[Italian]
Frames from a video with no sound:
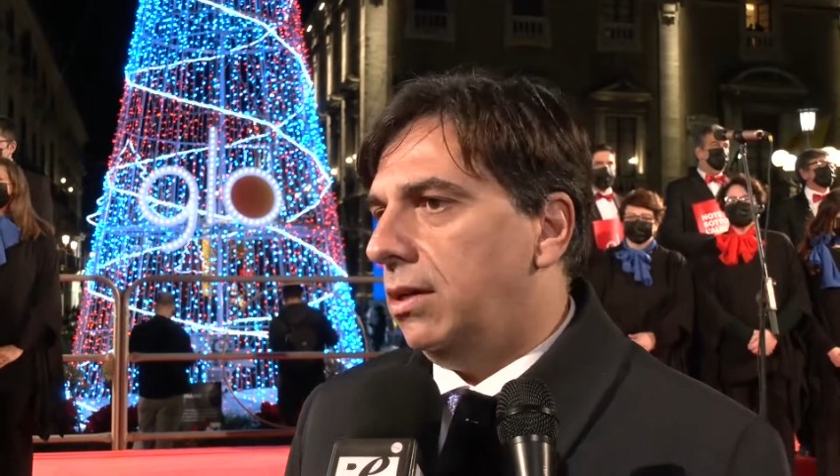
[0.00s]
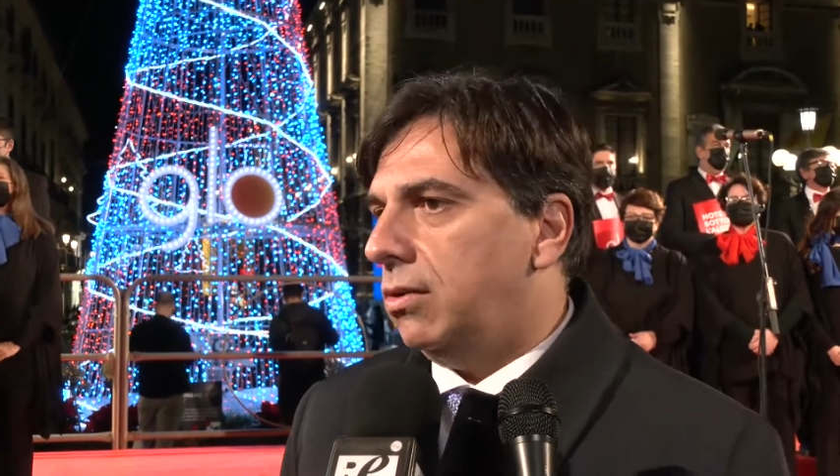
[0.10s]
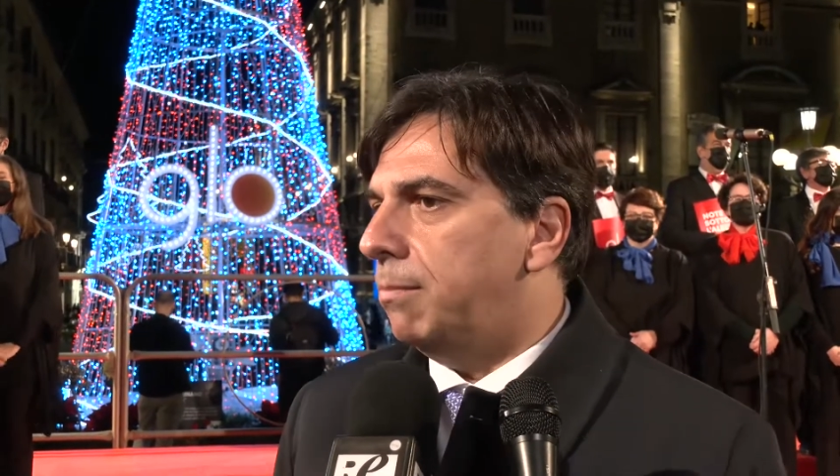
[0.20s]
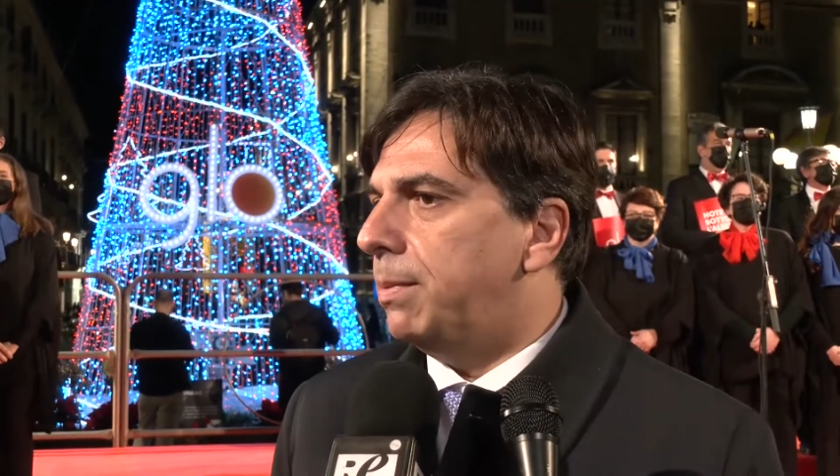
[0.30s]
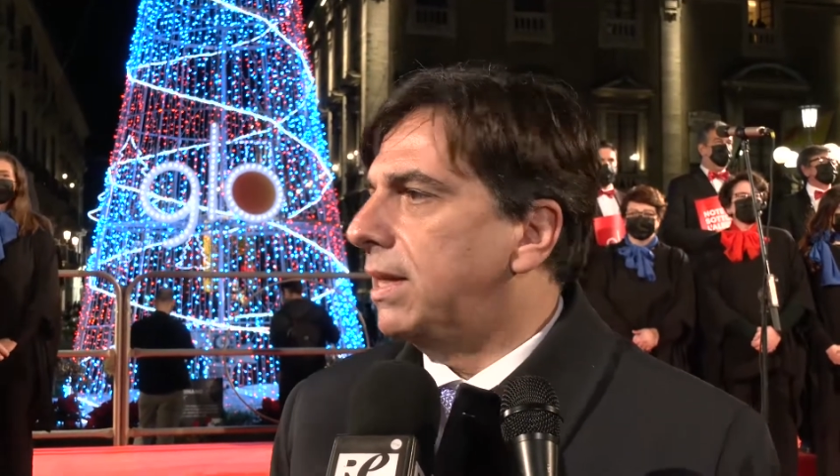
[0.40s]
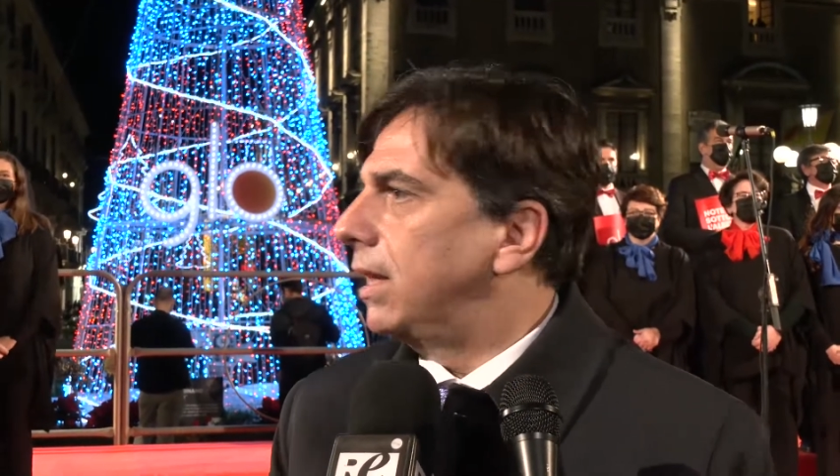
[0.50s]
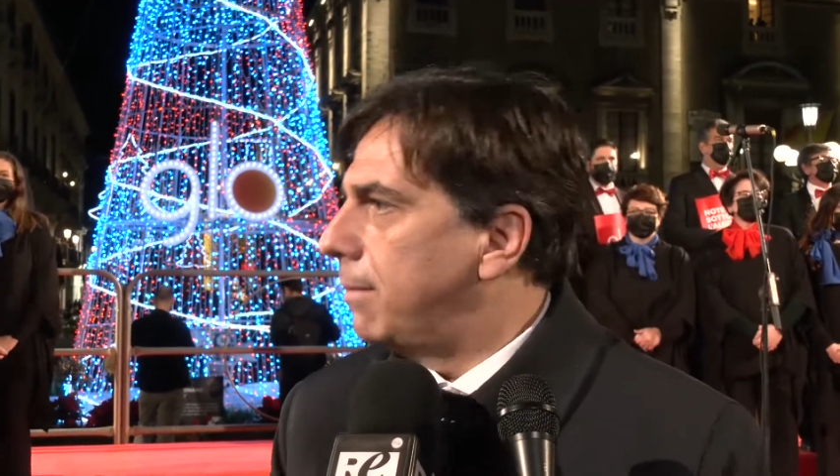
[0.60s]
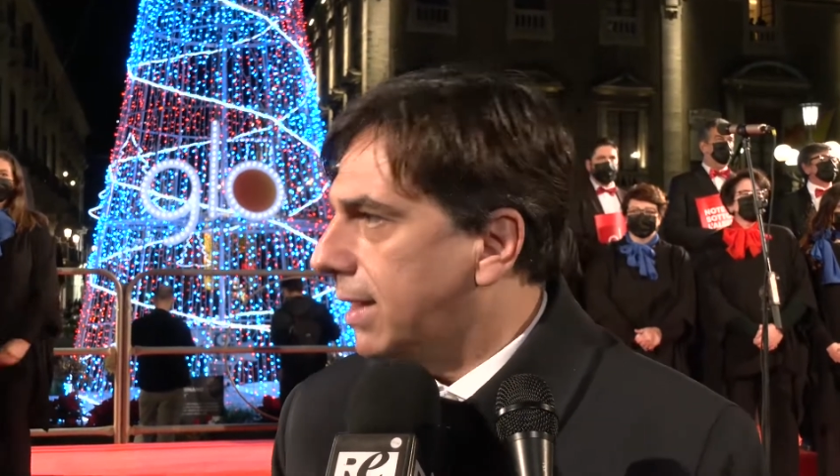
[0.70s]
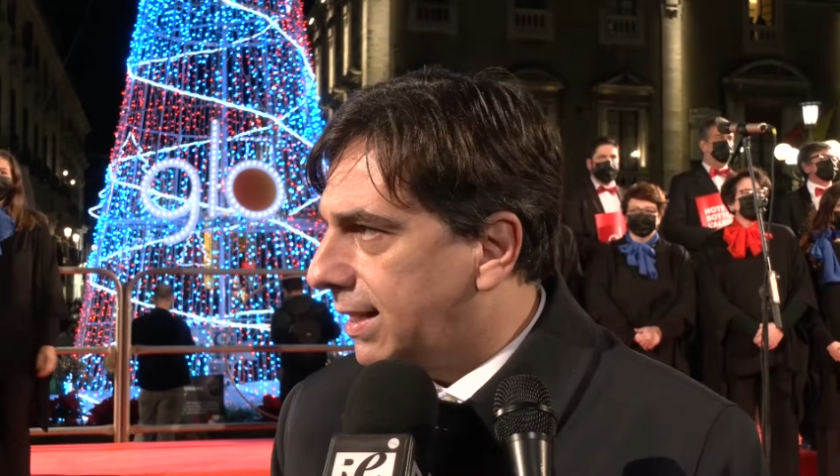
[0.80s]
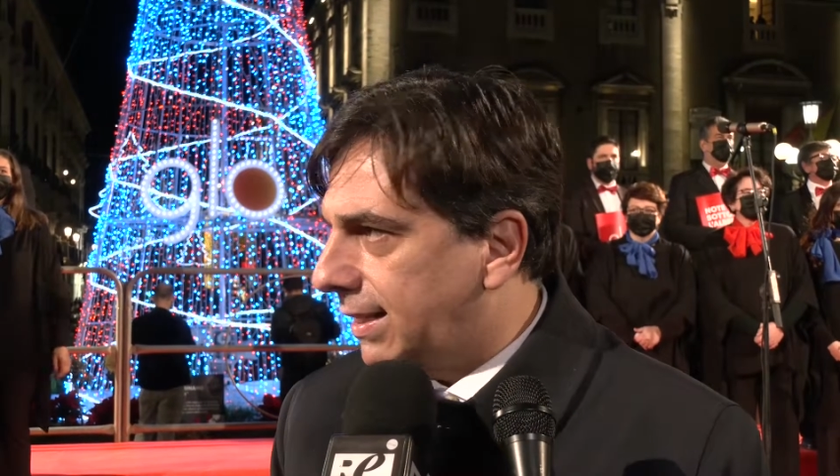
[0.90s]
in compagnia dei
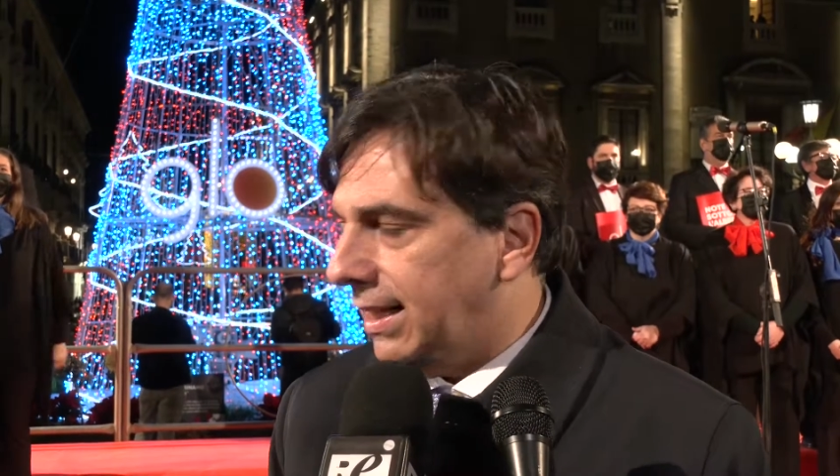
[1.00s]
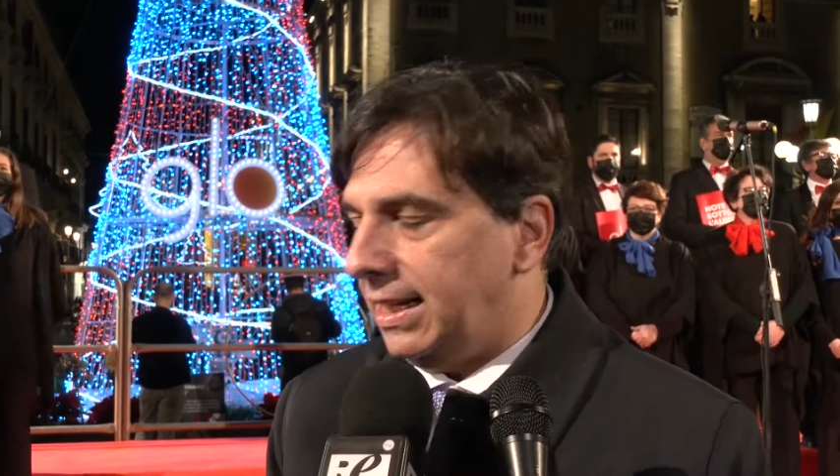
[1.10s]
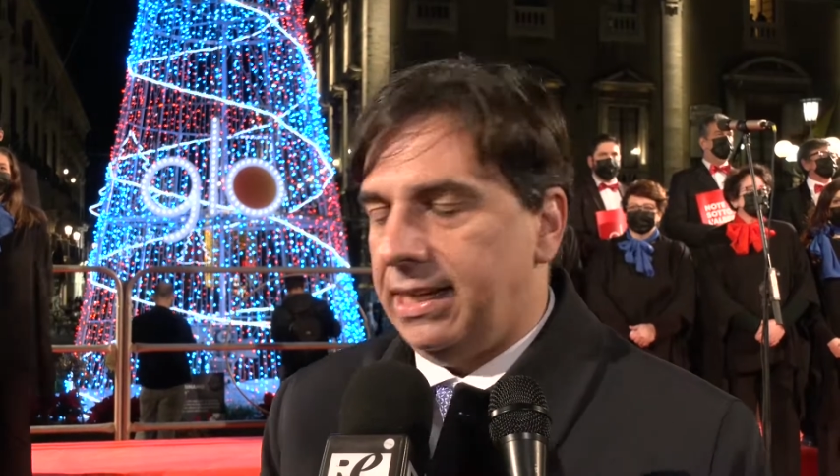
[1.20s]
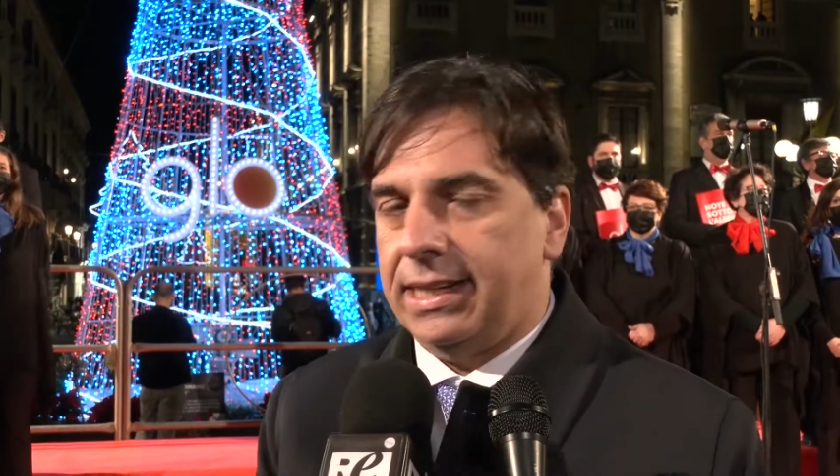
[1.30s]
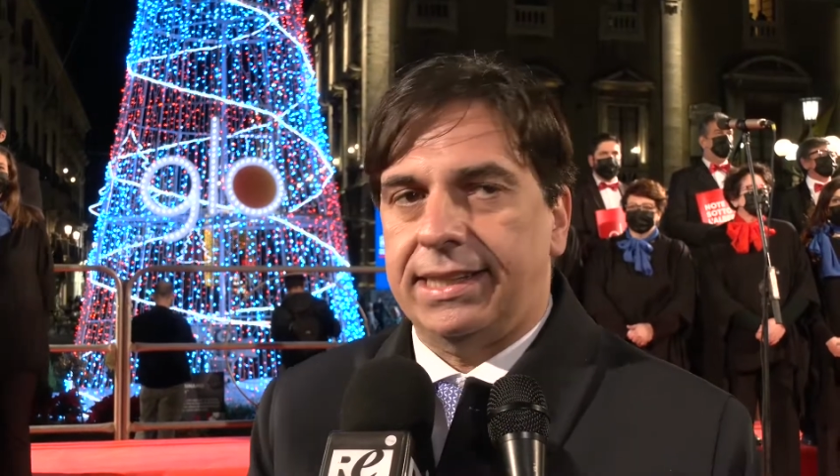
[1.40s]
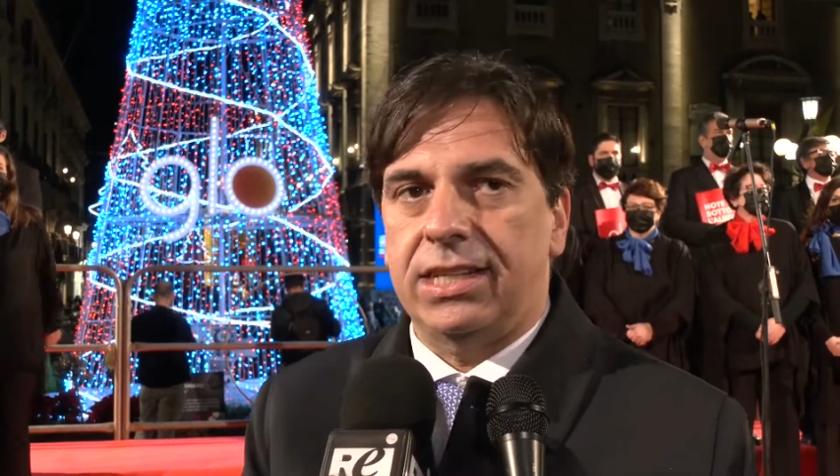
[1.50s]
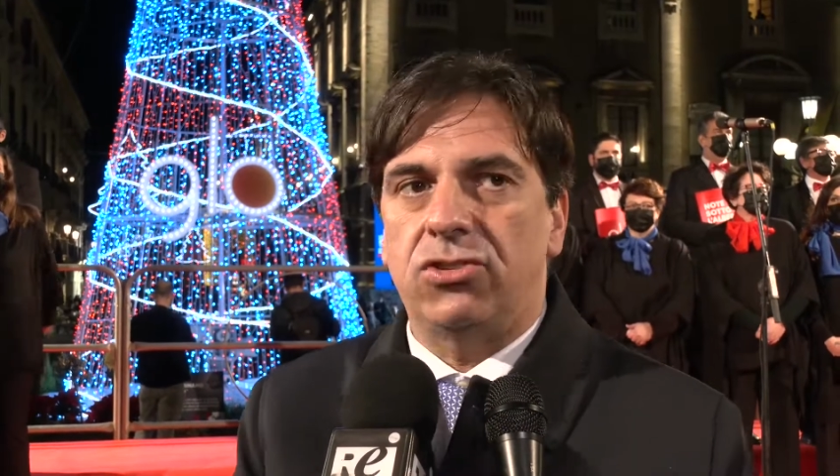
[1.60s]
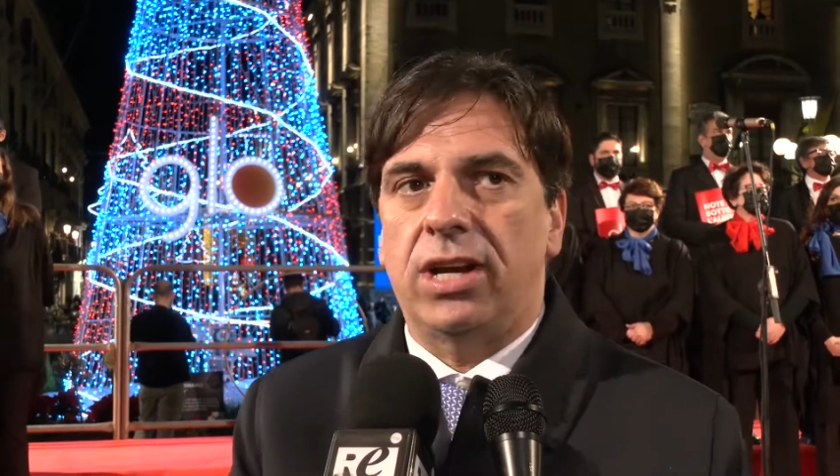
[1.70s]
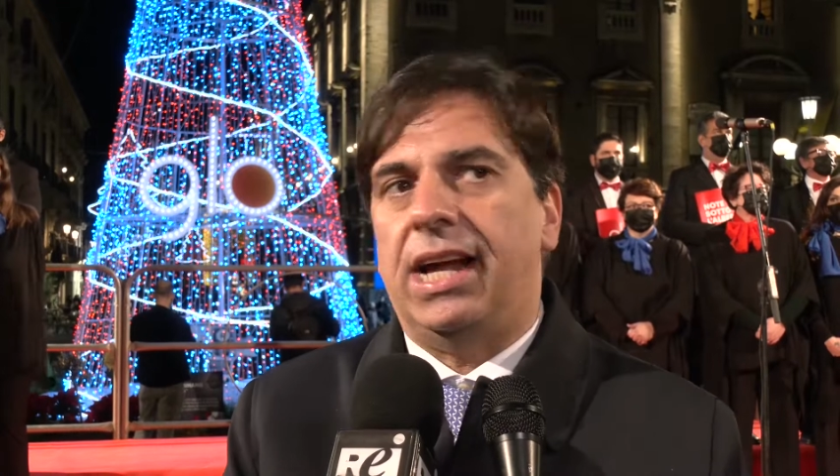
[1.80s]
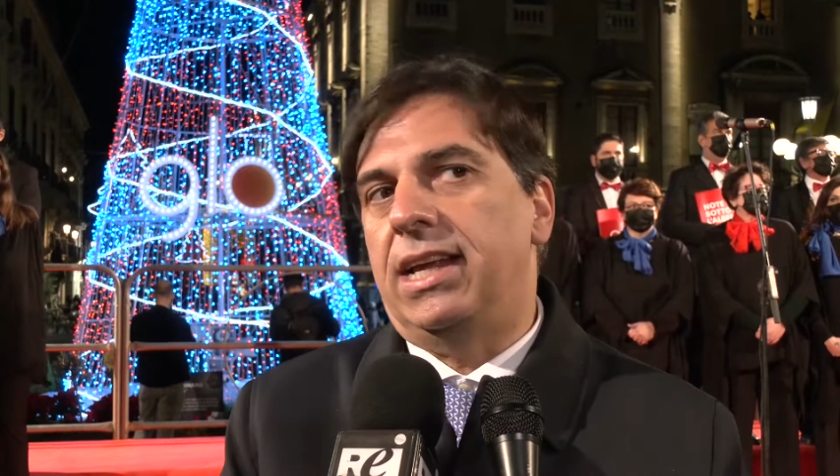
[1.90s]
mercatini
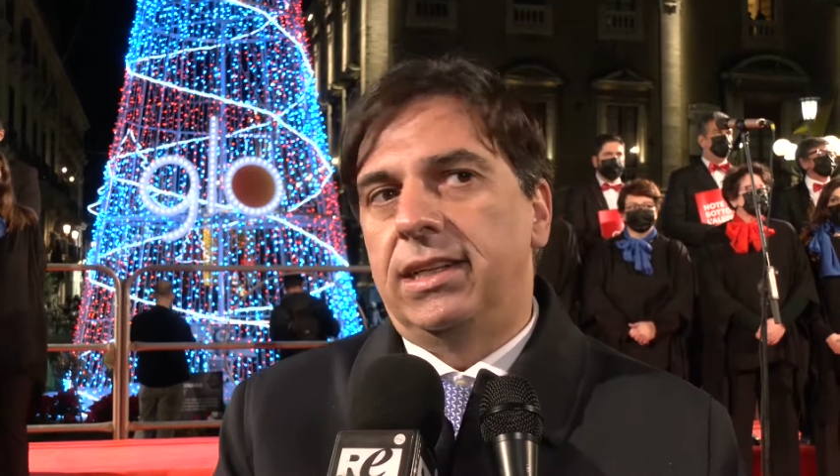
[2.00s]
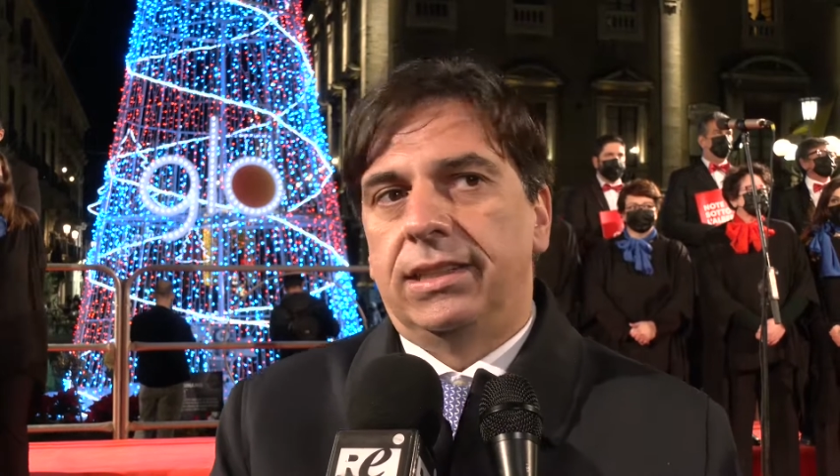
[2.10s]
artigianali.